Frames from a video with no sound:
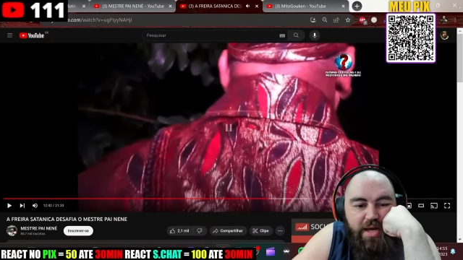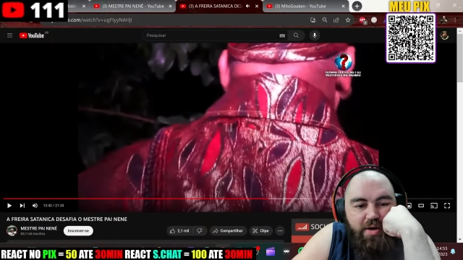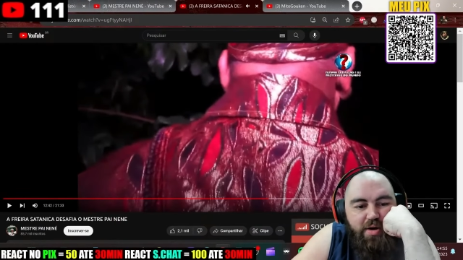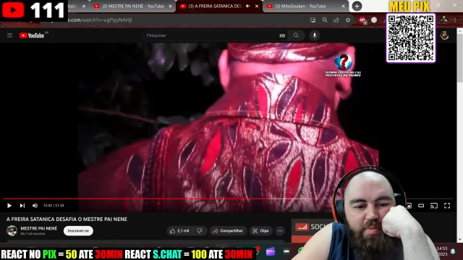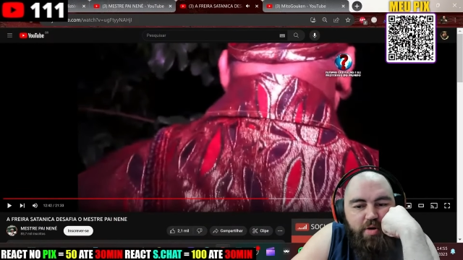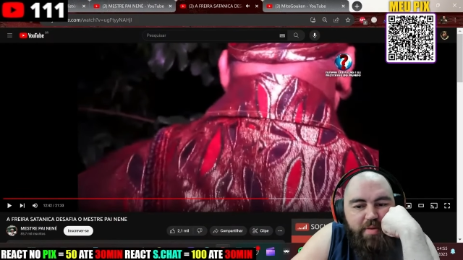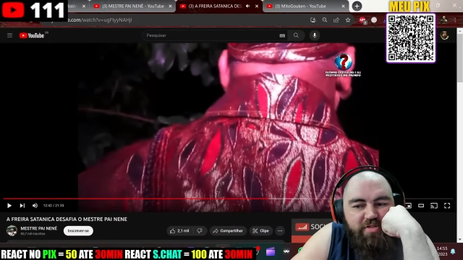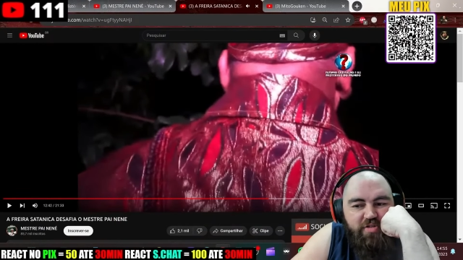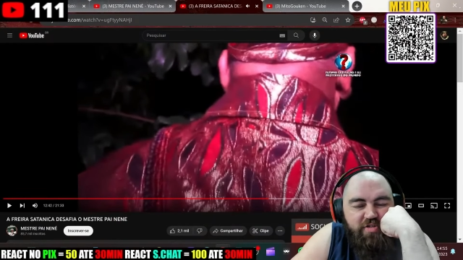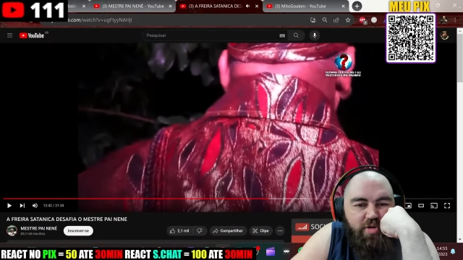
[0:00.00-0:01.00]
o
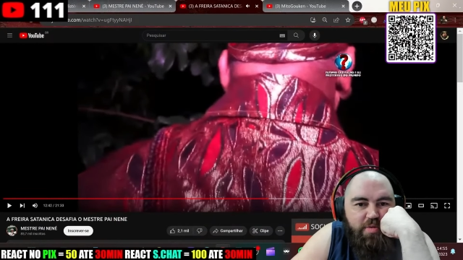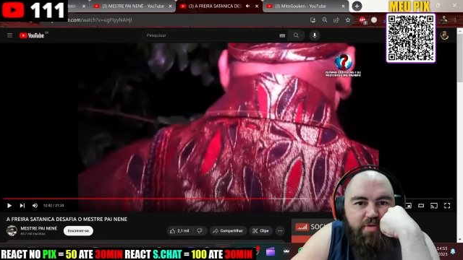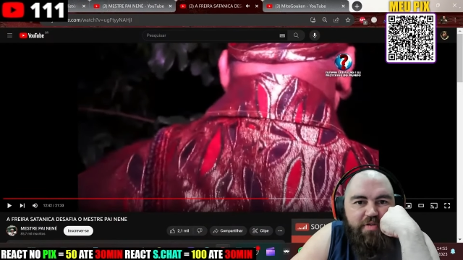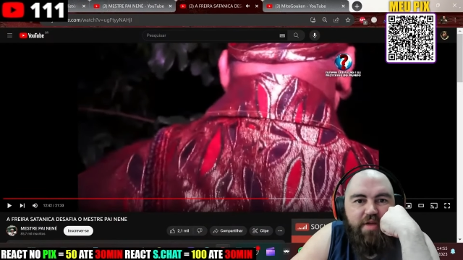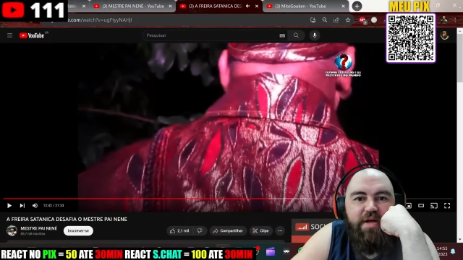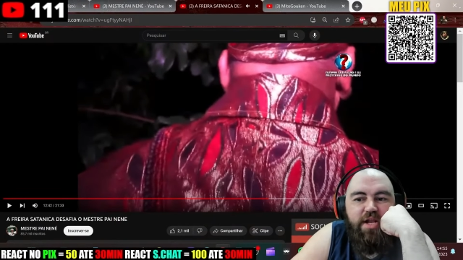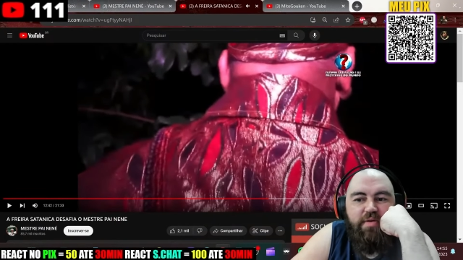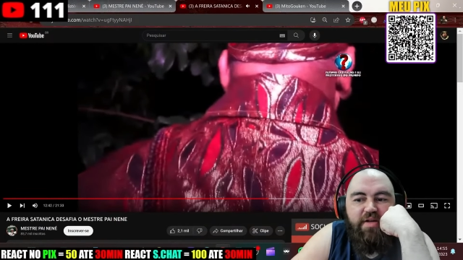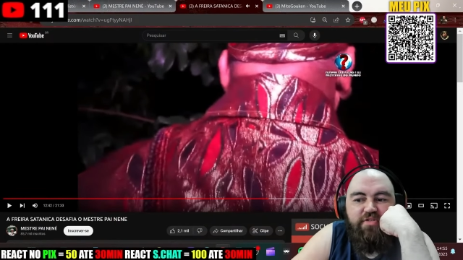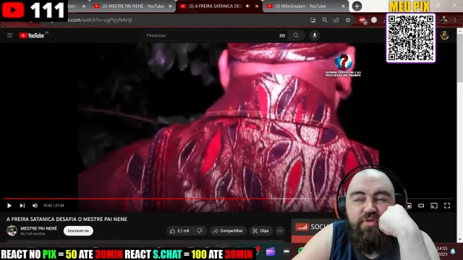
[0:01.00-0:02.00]
Brombate só sobrou o vermelho e
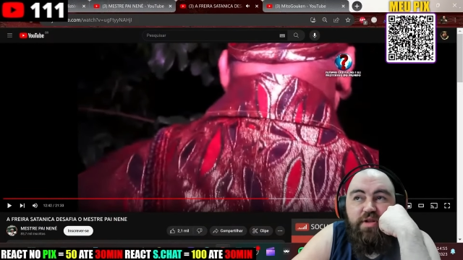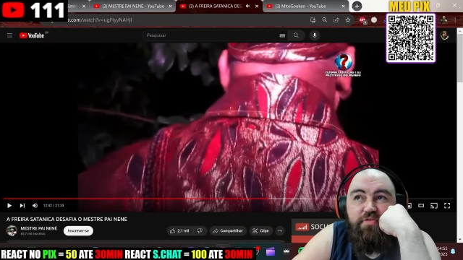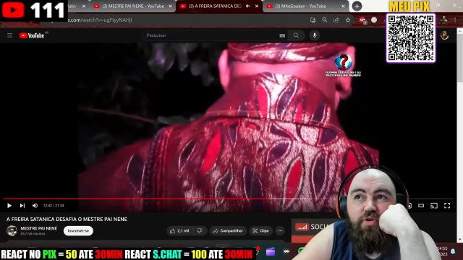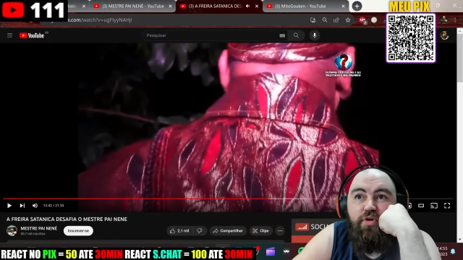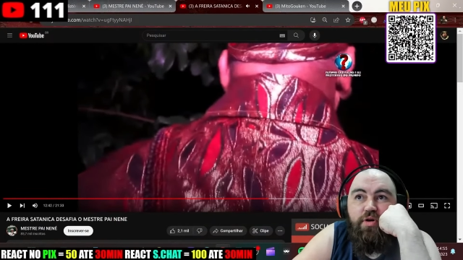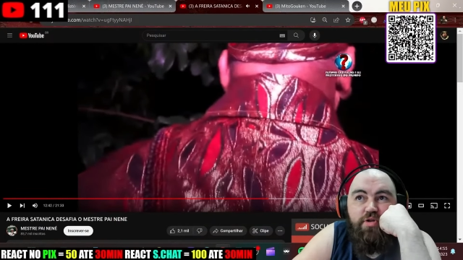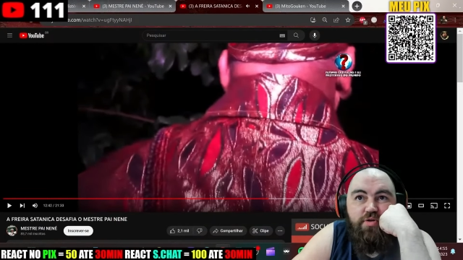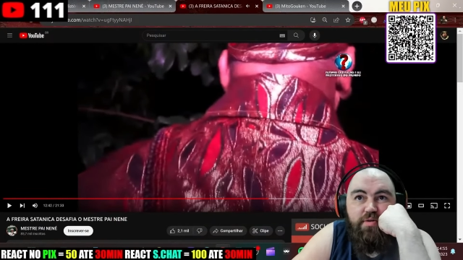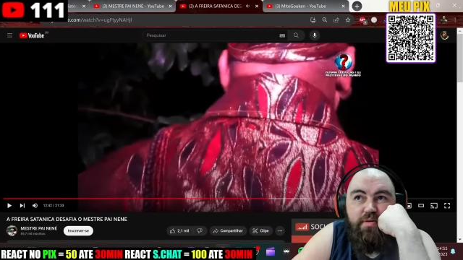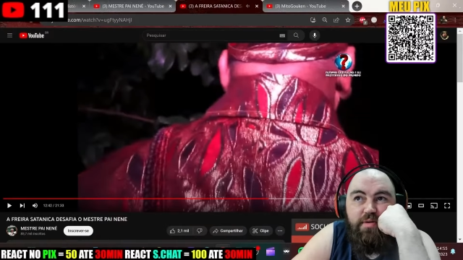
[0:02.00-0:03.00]
o azul, daí ficou
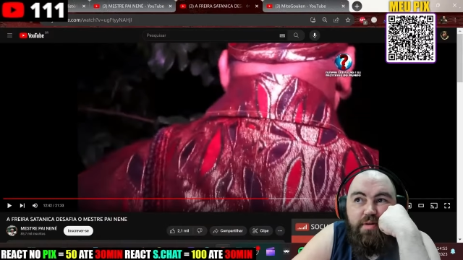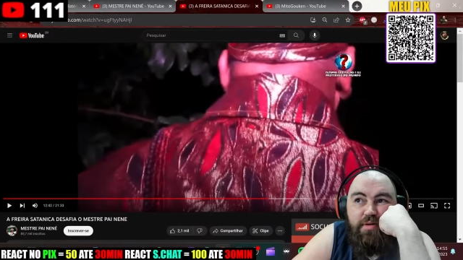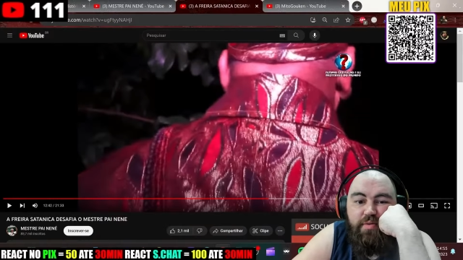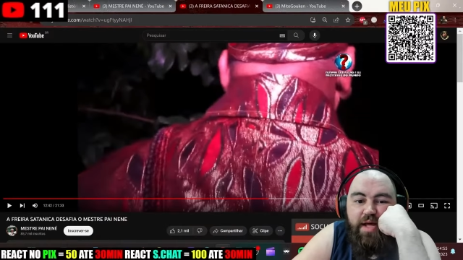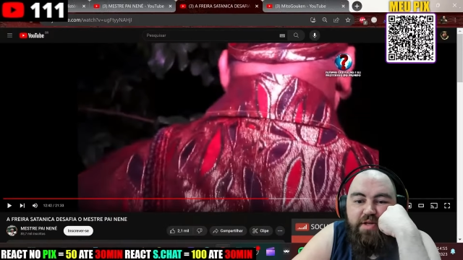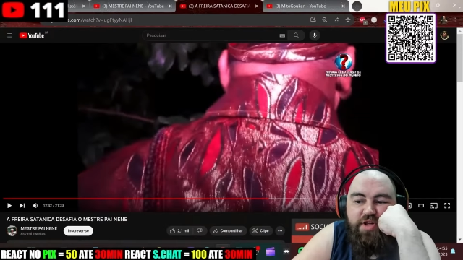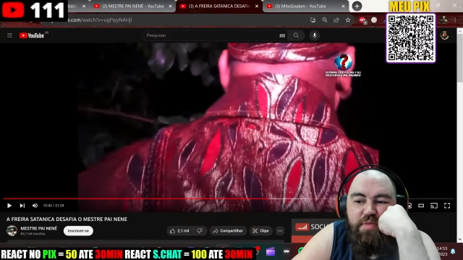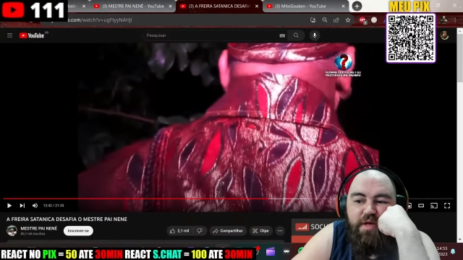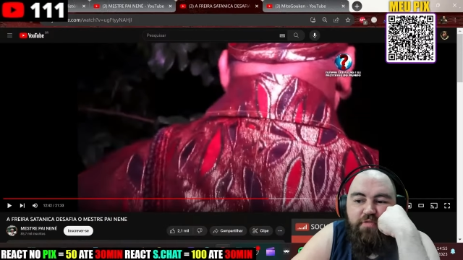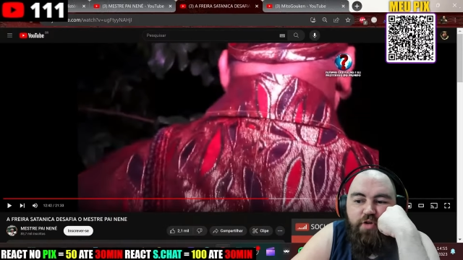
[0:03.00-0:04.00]
roxo. O
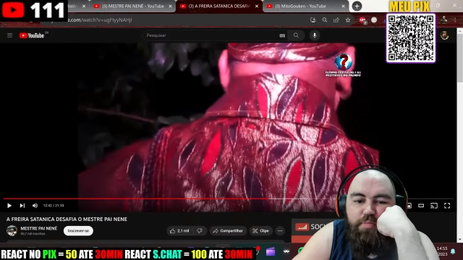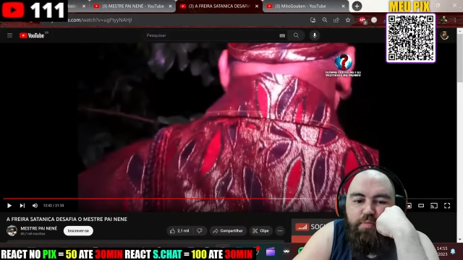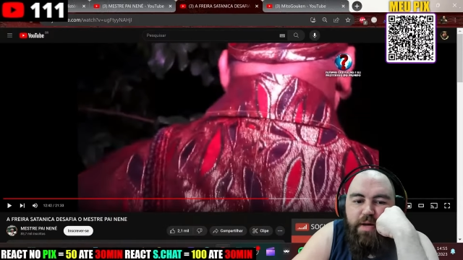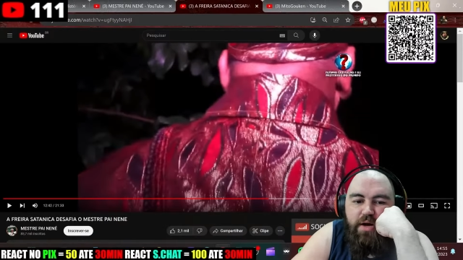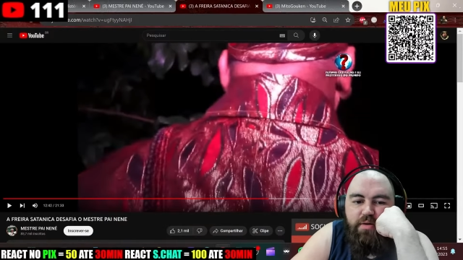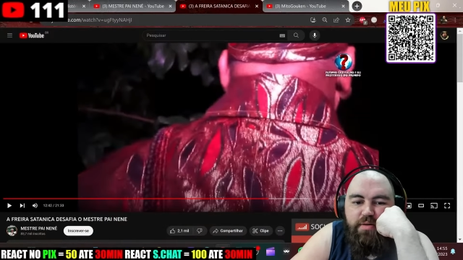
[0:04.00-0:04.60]
RGB foi pro pau.